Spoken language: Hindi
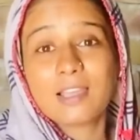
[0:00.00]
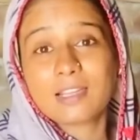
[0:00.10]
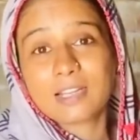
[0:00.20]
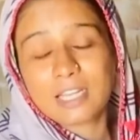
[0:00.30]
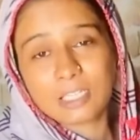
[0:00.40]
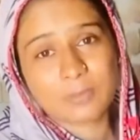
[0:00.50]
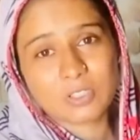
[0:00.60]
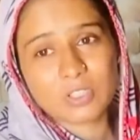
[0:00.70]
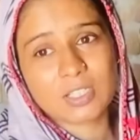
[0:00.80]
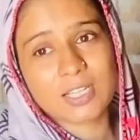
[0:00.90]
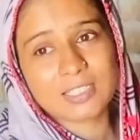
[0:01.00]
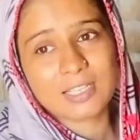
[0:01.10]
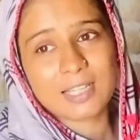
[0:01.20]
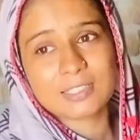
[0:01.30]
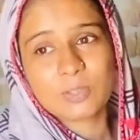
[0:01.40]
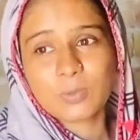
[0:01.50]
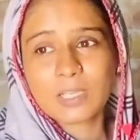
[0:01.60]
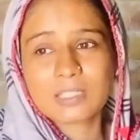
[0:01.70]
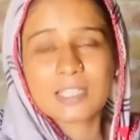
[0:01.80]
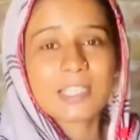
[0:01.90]
रेंट पे जो है घर दिलाता हूँ
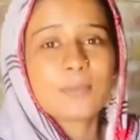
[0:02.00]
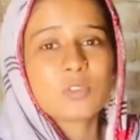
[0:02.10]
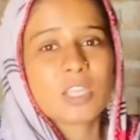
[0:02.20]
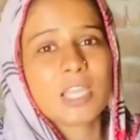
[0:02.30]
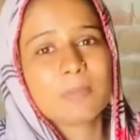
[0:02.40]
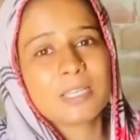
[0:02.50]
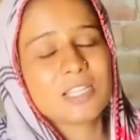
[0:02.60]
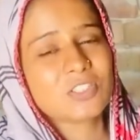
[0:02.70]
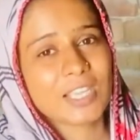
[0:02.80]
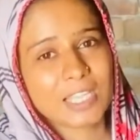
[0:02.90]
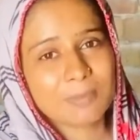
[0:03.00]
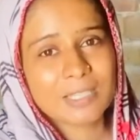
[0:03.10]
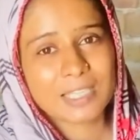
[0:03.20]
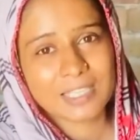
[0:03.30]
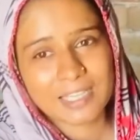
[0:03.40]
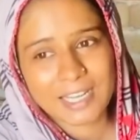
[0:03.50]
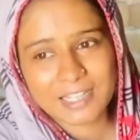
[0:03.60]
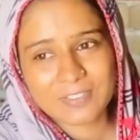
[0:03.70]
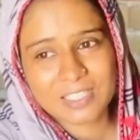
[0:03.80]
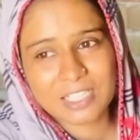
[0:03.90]
फिर ताकि हम शहर में रहें शहर में ये कि
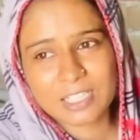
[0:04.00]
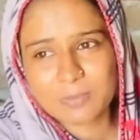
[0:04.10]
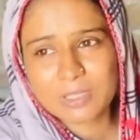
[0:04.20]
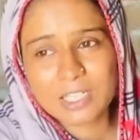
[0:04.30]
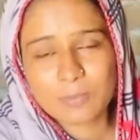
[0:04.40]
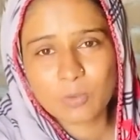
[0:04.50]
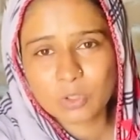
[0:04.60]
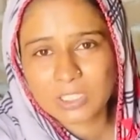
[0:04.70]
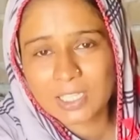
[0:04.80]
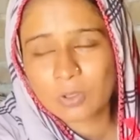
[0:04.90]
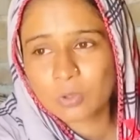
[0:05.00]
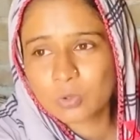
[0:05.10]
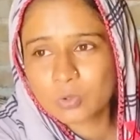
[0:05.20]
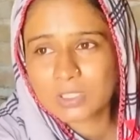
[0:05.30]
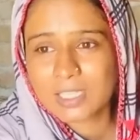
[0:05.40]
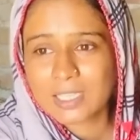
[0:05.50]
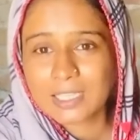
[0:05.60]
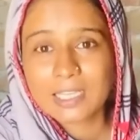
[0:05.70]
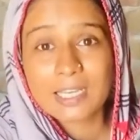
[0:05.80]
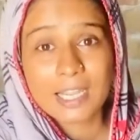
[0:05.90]
लाइट वगैरह का भी कम होता है और दूसरा ये
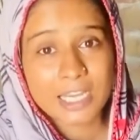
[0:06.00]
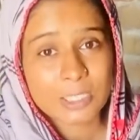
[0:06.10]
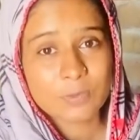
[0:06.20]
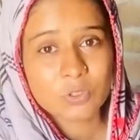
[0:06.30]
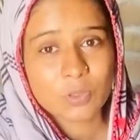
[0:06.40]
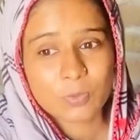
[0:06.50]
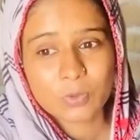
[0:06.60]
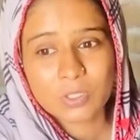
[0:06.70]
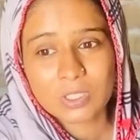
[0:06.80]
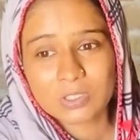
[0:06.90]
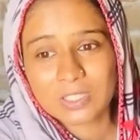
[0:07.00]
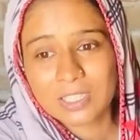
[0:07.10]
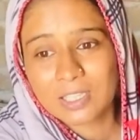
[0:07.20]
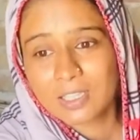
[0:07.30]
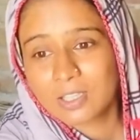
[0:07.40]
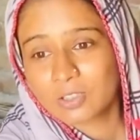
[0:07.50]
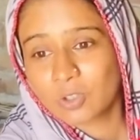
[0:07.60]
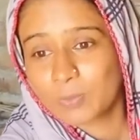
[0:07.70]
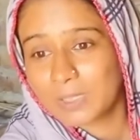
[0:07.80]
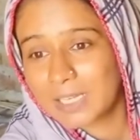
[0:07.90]
कि लाइट भी जो है पूरी होती है तो
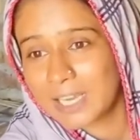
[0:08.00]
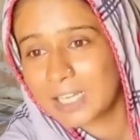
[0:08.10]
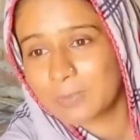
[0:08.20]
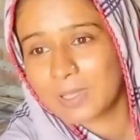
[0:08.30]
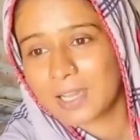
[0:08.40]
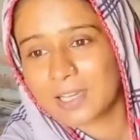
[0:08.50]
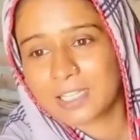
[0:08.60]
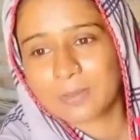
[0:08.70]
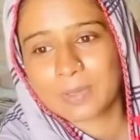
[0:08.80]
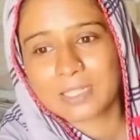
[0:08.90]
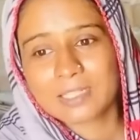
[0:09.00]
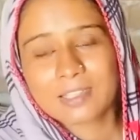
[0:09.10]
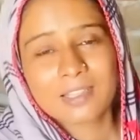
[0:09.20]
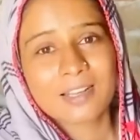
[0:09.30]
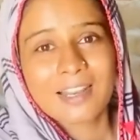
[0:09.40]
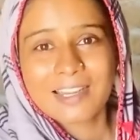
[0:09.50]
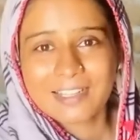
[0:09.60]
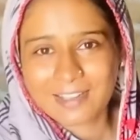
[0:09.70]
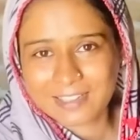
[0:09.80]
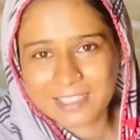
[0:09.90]
अभी लाइट भी आ गई हमारी लाइट
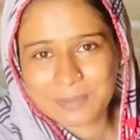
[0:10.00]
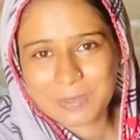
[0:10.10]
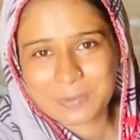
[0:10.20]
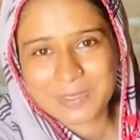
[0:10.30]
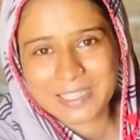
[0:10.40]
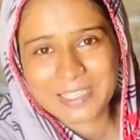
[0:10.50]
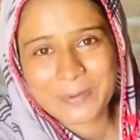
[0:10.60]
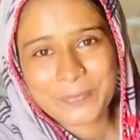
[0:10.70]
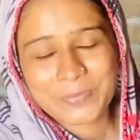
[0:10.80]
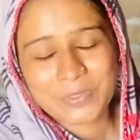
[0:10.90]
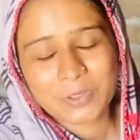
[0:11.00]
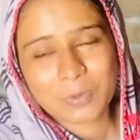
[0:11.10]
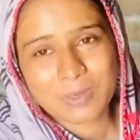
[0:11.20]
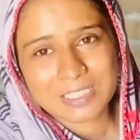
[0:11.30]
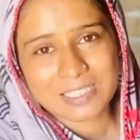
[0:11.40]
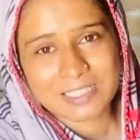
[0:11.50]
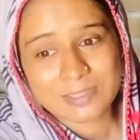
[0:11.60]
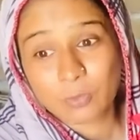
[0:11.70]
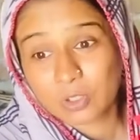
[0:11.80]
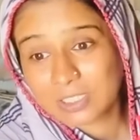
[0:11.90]
आ गई अभी अभी आई है तो माशाला से
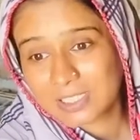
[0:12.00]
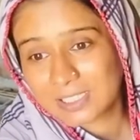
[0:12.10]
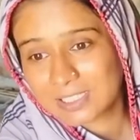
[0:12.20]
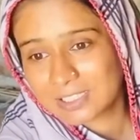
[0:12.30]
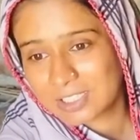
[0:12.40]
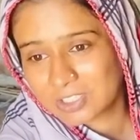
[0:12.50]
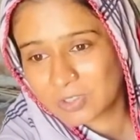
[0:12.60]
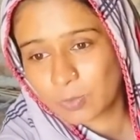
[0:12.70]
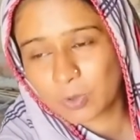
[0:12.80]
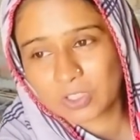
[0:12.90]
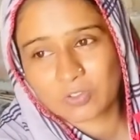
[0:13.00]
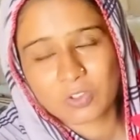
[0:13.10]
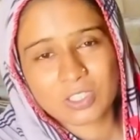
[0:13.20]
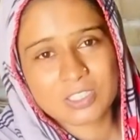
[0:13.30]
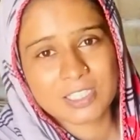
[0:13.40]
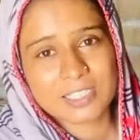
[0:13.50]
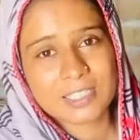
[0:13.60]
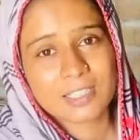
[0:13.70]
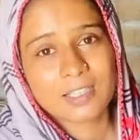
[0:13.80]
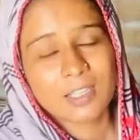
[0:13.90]
मोटर चल रही थी ना मोटर फौरन
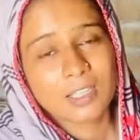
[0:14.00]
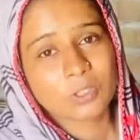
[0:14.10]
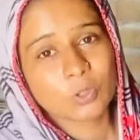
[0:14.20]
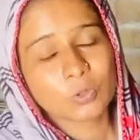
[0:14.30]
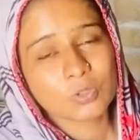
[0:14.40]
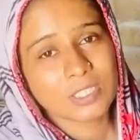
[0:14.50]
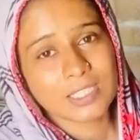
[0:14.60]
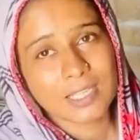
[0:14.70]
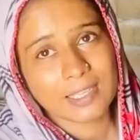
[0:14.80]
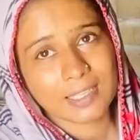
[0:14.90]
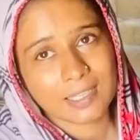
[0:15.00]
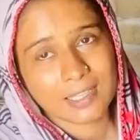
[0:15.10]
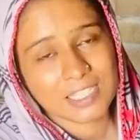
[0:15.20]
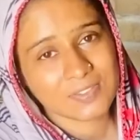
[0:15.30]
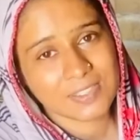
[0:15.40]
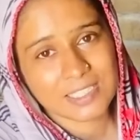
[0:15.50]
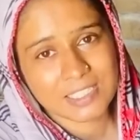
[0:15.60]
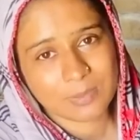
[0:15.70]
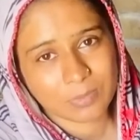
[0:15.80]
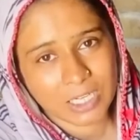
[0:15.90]
चलिए तो दूसरा ये है कि ना इस वजह
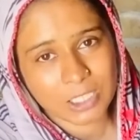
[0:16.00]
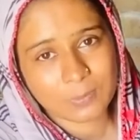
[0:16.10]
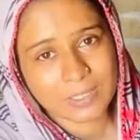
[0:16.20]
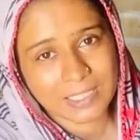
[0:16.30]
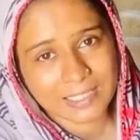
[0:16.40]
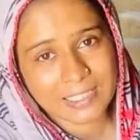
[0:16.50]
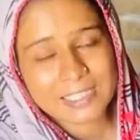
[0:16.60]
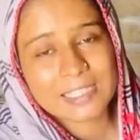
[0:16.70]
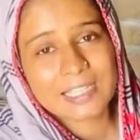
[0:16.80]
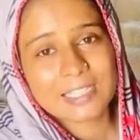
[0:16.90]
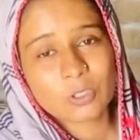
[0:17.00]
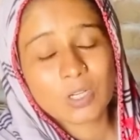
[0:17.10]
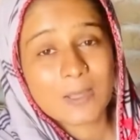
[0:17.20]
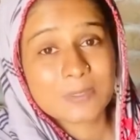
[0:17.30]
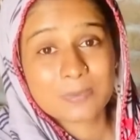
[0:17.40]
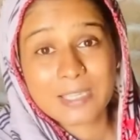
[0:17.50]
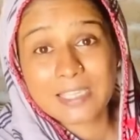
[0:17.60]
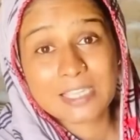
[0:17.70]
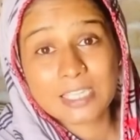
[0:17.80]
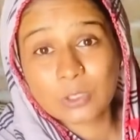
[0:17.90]
से हम रेंट पे देखने के लिए गए थे और आप सब
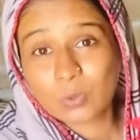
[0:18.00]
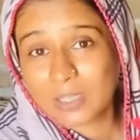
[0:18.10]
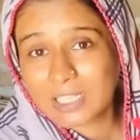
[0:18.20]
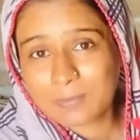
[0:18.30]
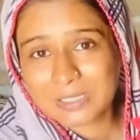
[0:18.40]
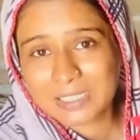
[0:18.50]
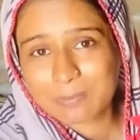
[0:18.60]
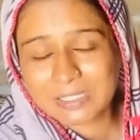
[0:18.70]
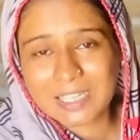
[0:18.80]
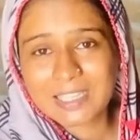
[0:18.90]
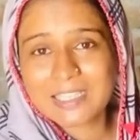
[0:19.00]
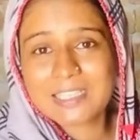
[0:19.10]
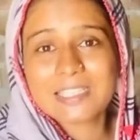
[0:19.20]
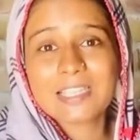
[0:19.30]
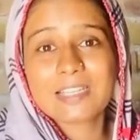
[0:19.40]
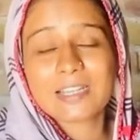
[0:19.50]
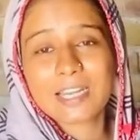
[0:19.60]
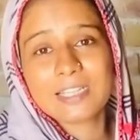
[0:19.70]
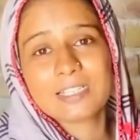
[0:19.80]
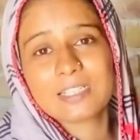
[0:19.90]
कहेंगे कि दुआ ने अभी तक बताया नहीं कि
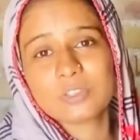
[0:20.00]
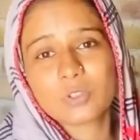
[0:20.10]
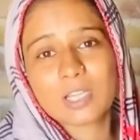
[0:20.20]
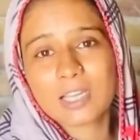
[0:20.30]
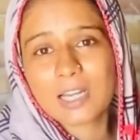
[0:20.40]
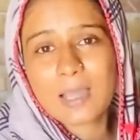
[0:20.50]
रेंट का जो घर